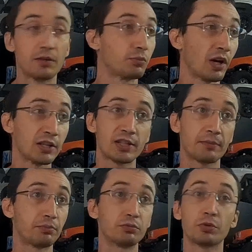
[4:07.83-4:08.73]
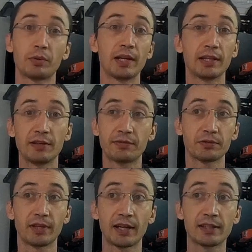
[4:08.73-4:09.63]
Può essere appunto quella di
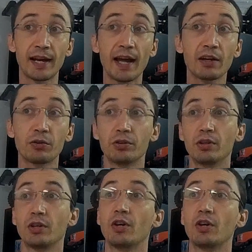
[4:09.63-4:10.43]
affrontare il drago,